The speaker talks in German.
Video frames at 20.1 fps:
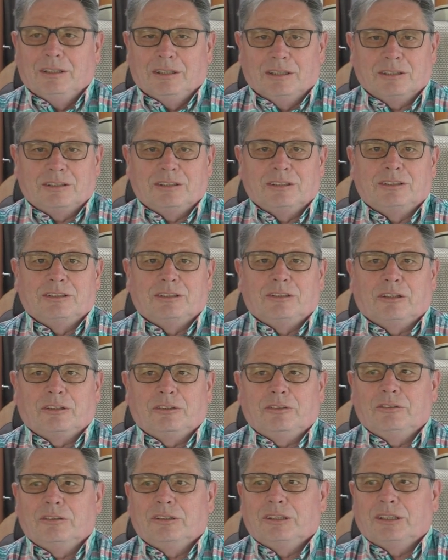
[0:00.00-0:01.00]
Das ist in
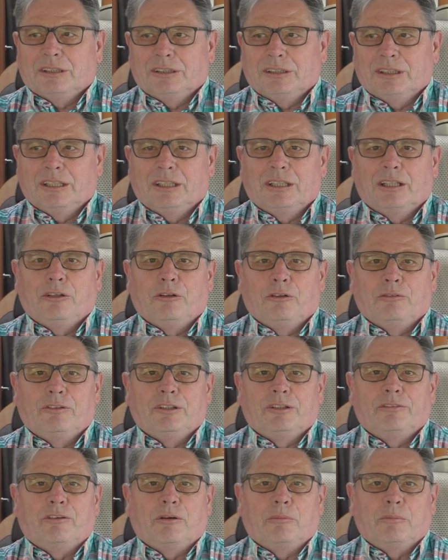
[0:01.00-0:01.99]
Ordnung. Kritik
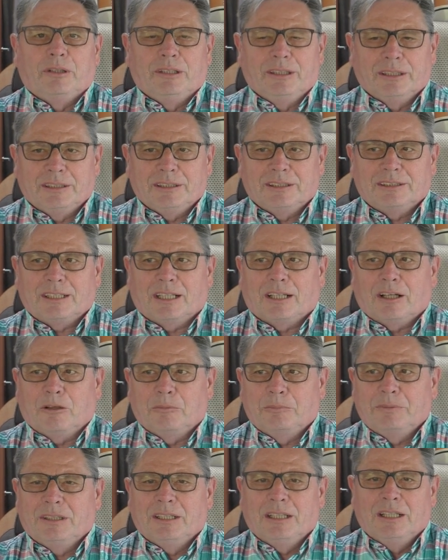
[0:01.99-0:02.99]
höflich formuliert ist
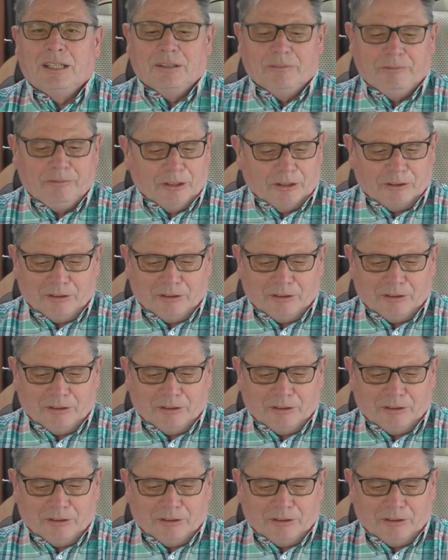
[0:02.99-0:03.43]
erlaubt. Wir